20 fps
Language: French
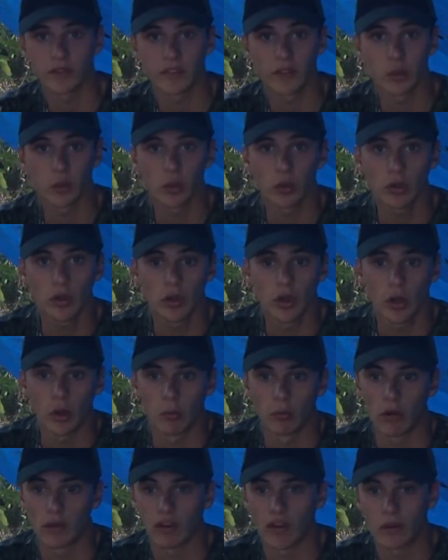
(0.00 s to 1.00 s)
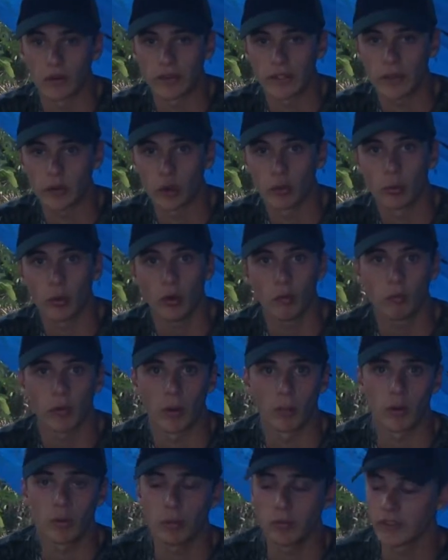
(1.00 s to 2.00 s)
vidéos, pour avoir un encadrement
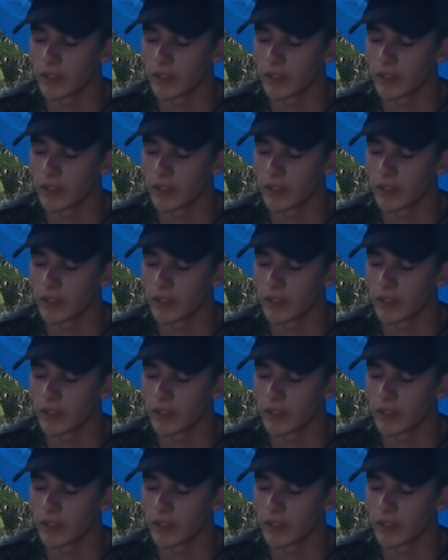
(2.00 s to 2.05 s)
un peu plus